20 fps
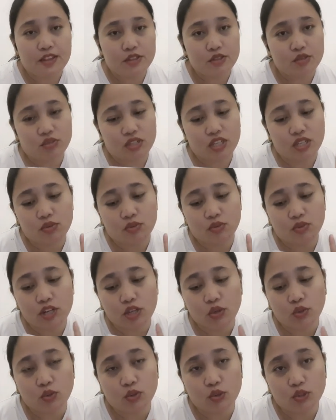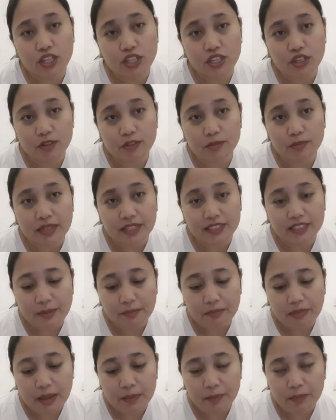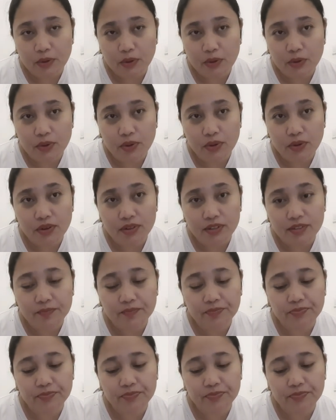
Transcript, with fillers: So, dito ko na kukunin yung pang top up ko.